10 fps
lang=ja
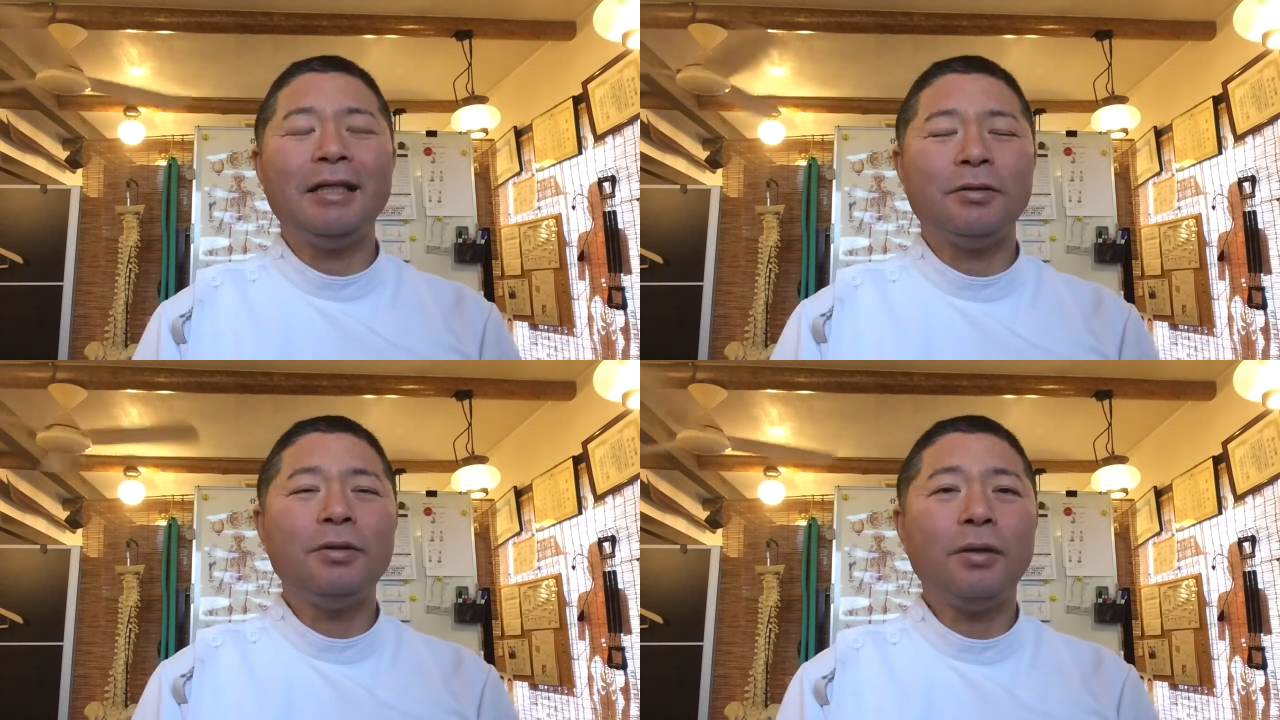
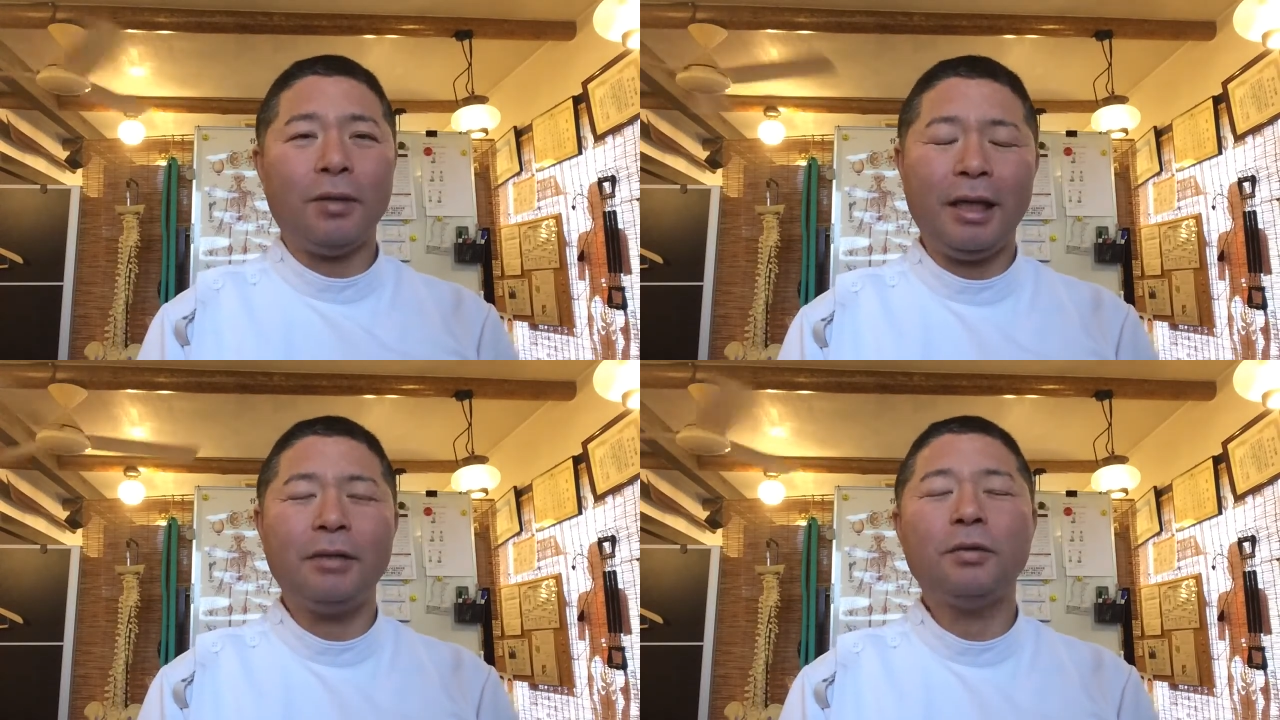そういうの
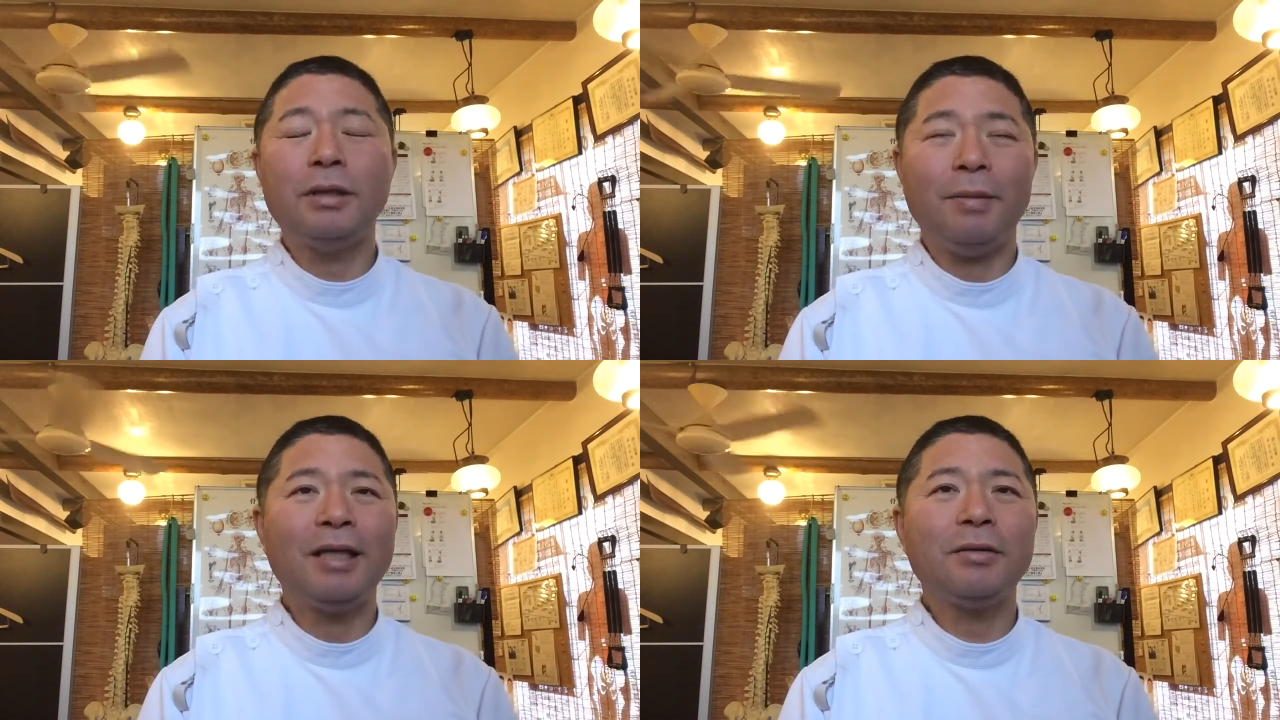を特
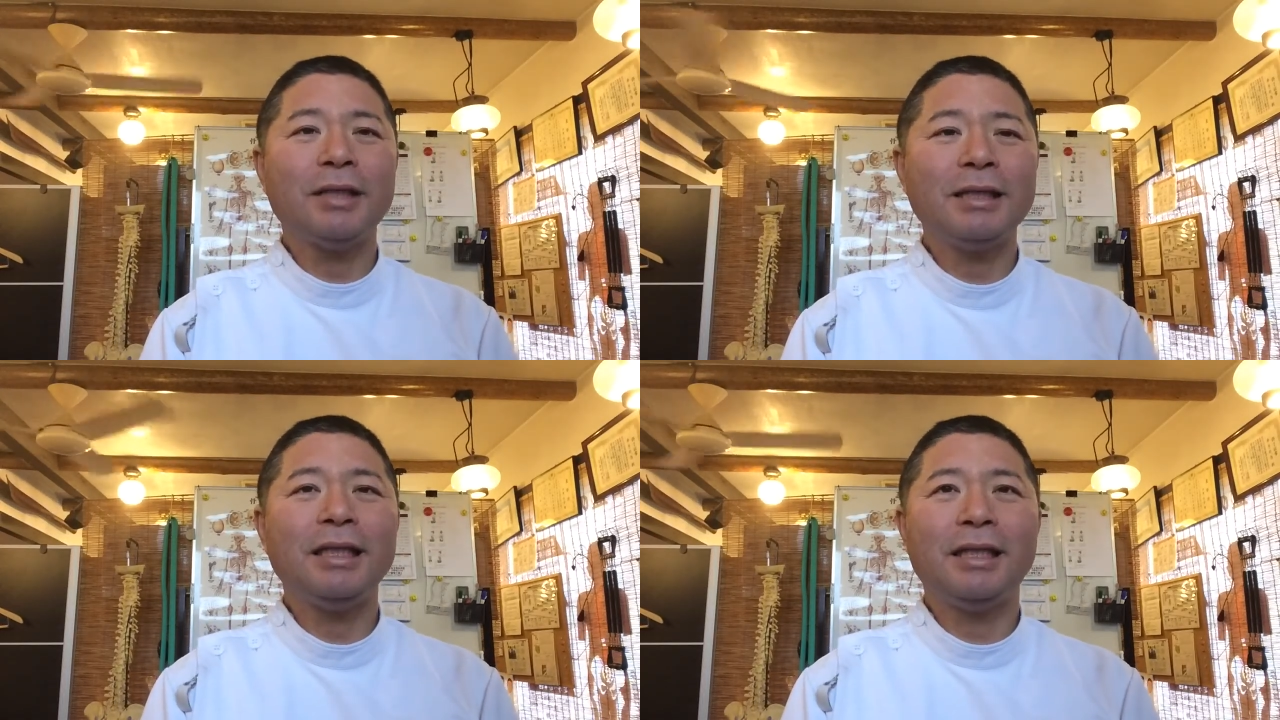に勉強
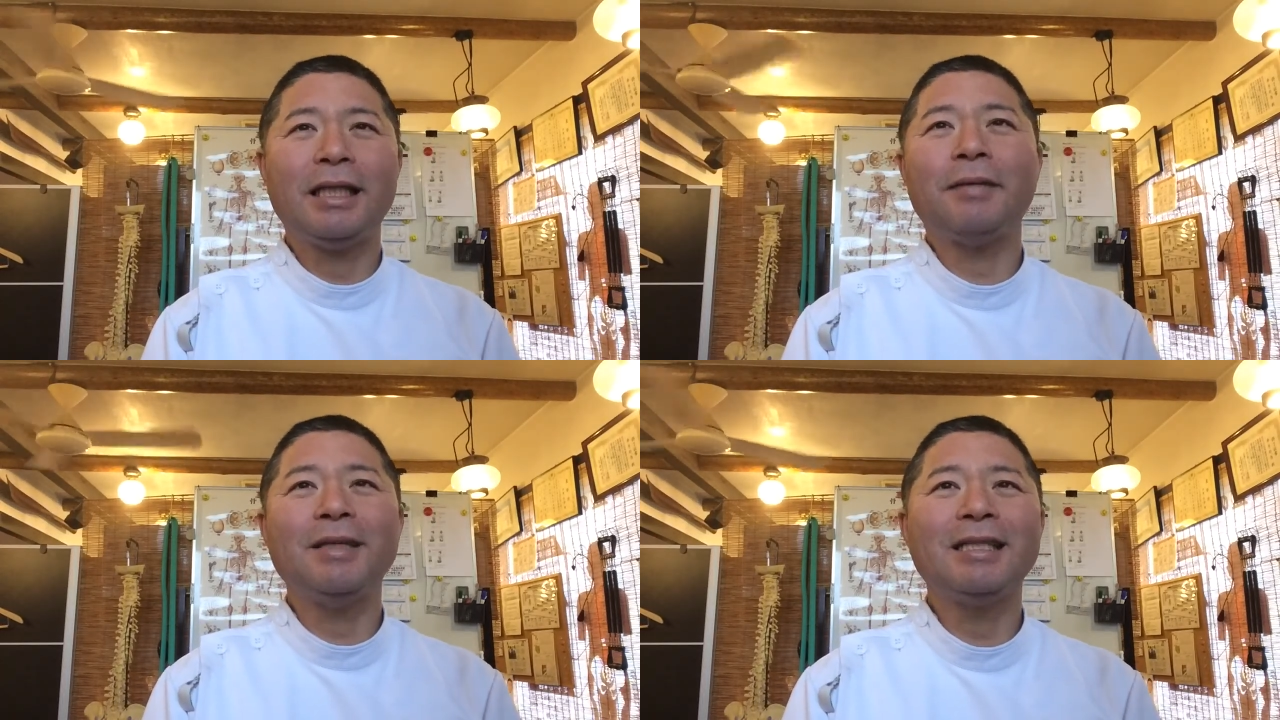させてい
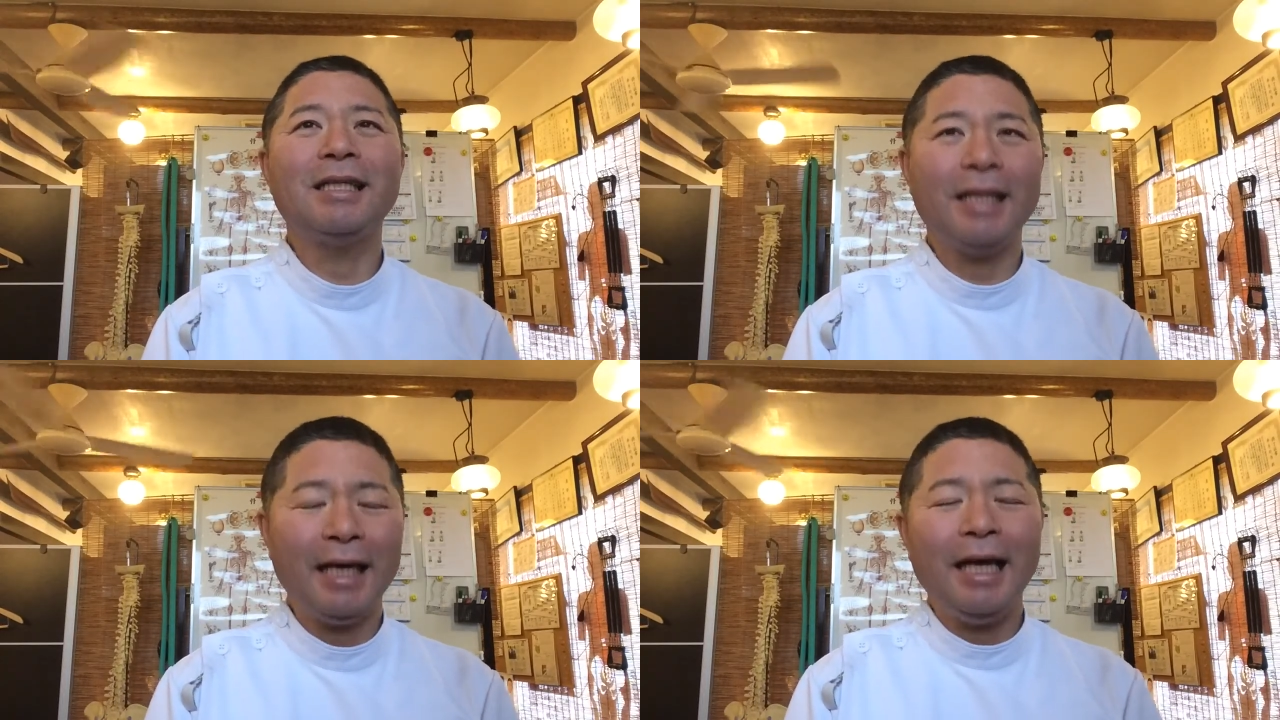ただきました
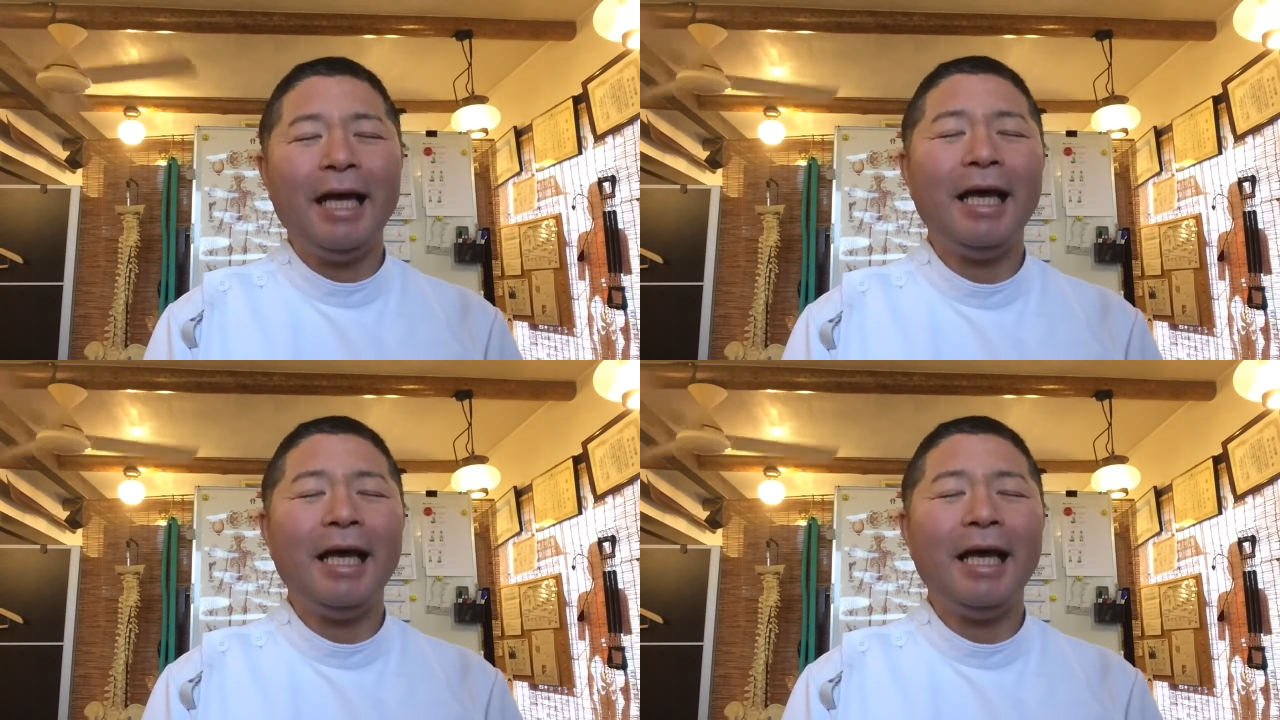ので、